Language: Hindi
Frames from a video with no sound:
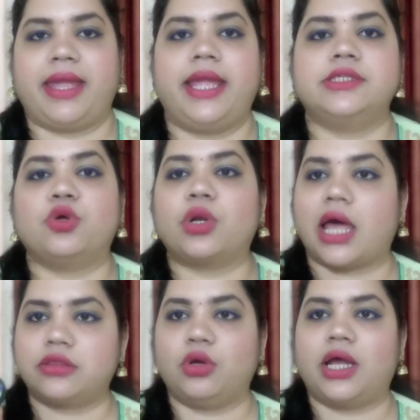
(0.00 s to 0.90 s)
मैं इसको
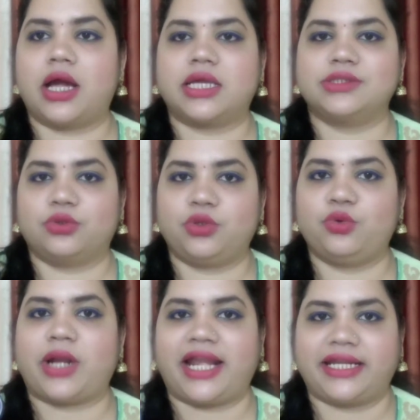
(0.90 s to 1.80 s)
रात को लगा के सोती
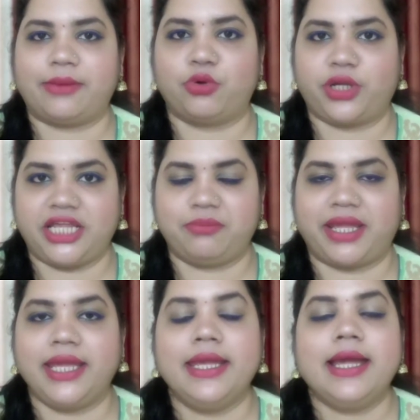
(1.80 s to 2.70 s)
हूँ नाइट टाइम रूटीन
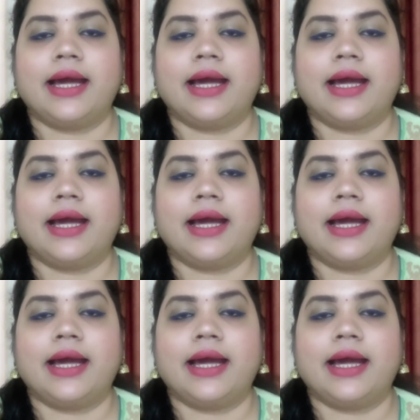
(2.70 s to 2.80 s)
में